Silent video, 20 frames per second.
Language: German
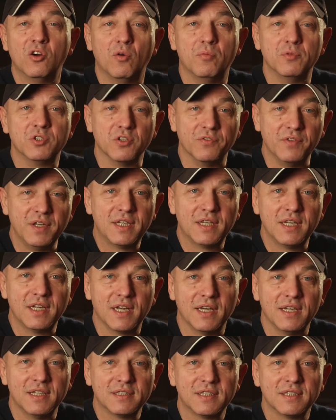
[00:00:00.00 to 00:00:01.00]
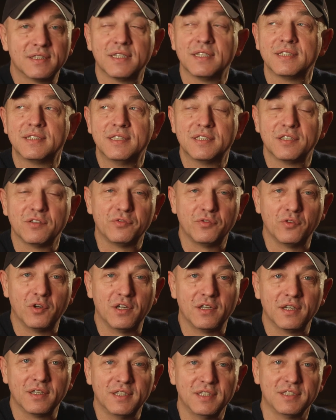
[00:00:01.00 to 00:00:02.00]
Umso wichtiger ist es, dass dieser
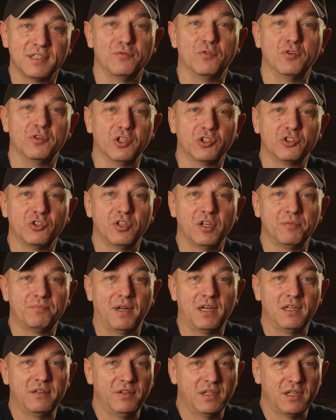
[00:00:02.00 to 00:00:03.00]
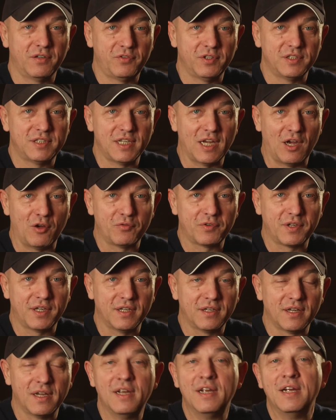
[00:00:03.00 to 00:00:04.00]
Vorhang, dieser wunderschöne bald wieder für Sie aufgeht.